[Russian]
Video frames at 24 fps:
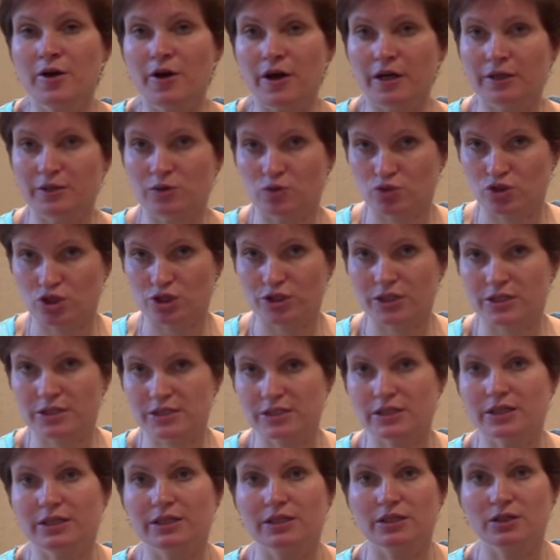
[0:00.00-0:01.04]
оно уже
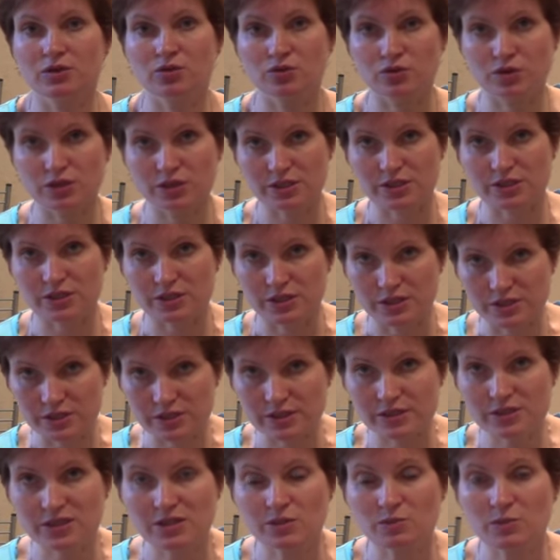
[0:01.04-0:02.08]
раскрыто до 10
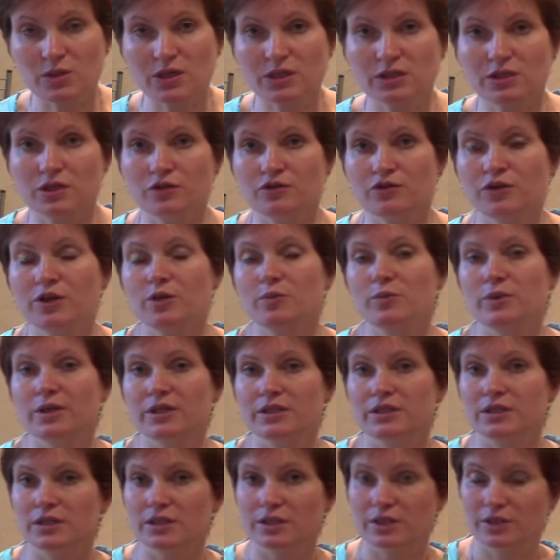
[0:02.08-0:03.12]
сантиметров, либо
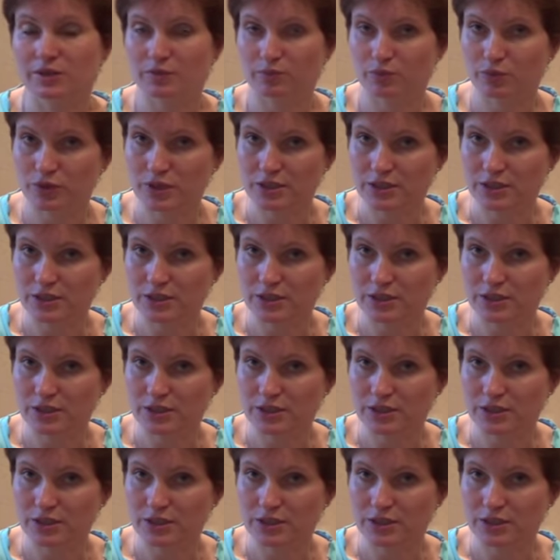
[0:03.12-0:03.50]
это,